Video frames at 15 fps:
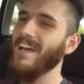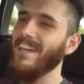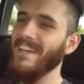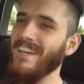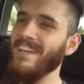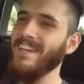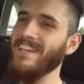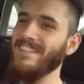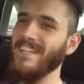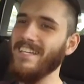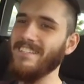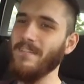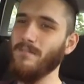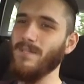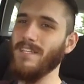e já
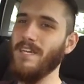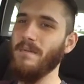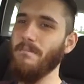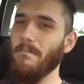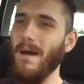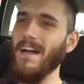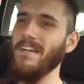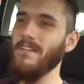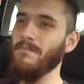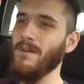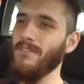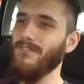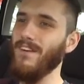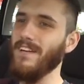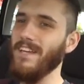temos aqui mais
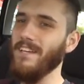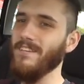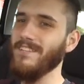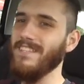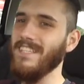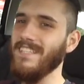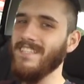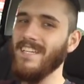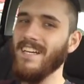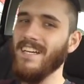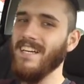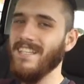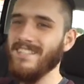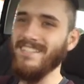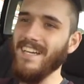uma fucking notícia
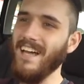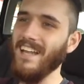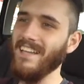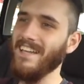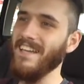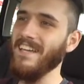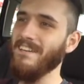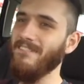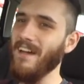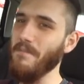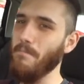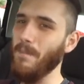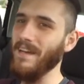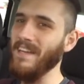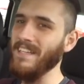de alguém que vai
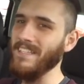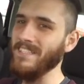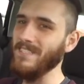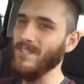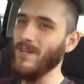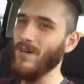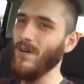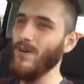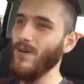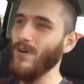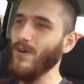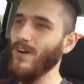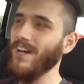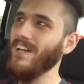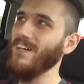
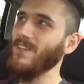preso